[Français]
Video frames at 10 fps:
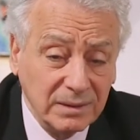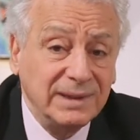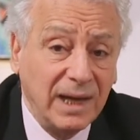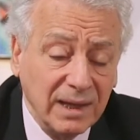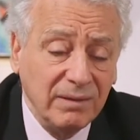
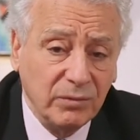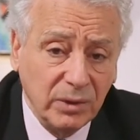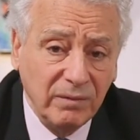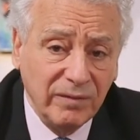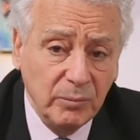Ça arrive que
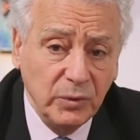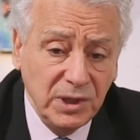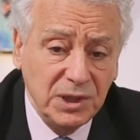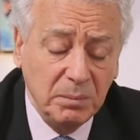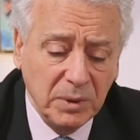des femmes me
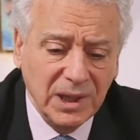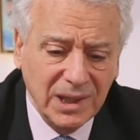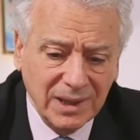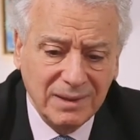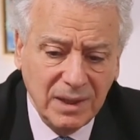disent j'ai pris
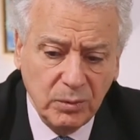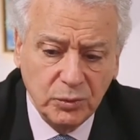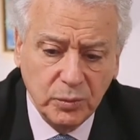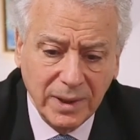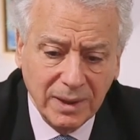4 kilos
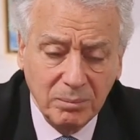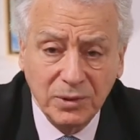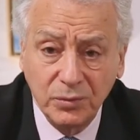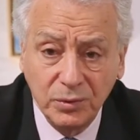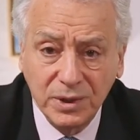ce week-end
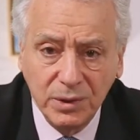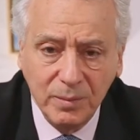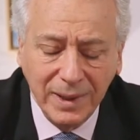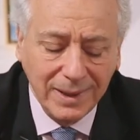parce que j'ai une mes